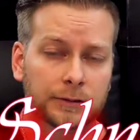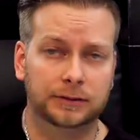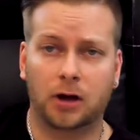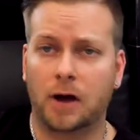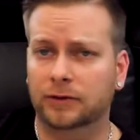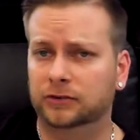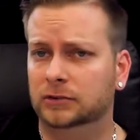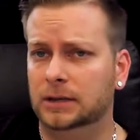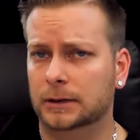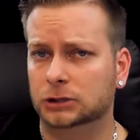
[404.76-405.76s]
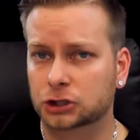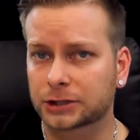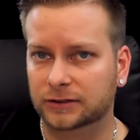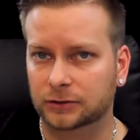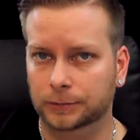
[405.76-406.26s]
Da kommen wir zum Thema
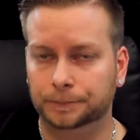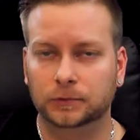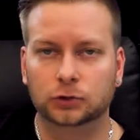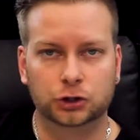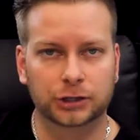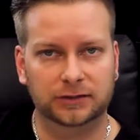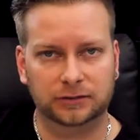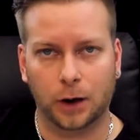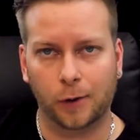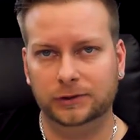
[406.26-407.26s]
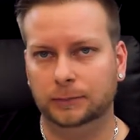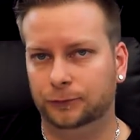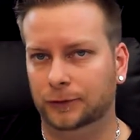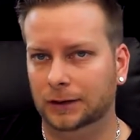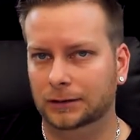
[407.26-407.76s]
Schnitte. Schnitt auf jeden
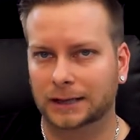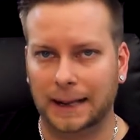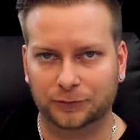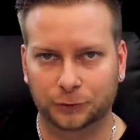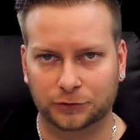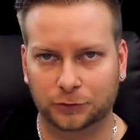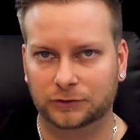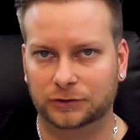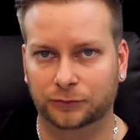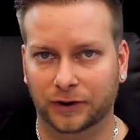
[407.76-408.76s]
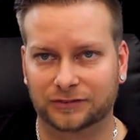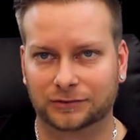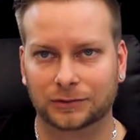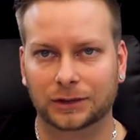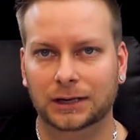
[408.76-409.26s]
Fall gab es 1990
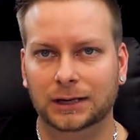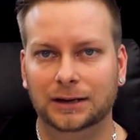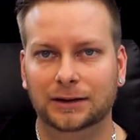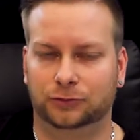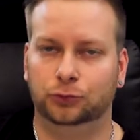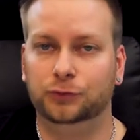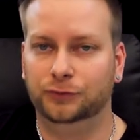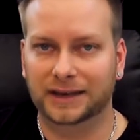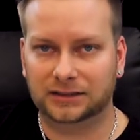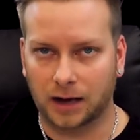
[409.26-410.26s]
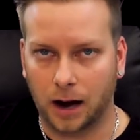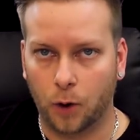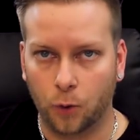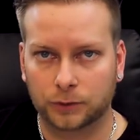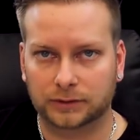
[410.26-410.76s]
fast natürlich welche
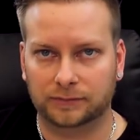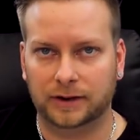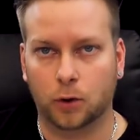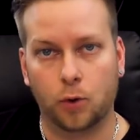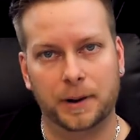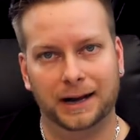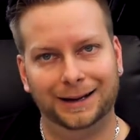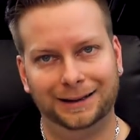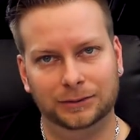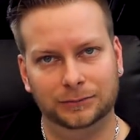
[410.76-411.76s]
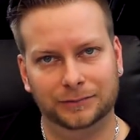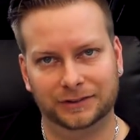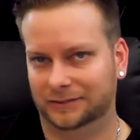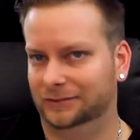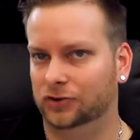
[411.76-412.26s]
auch. Da waren auch ein paar, was
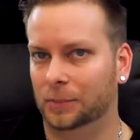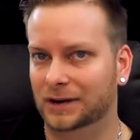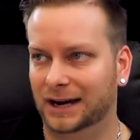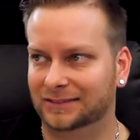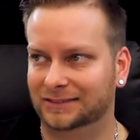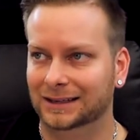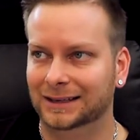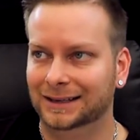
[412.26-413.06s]
heißt Cuts.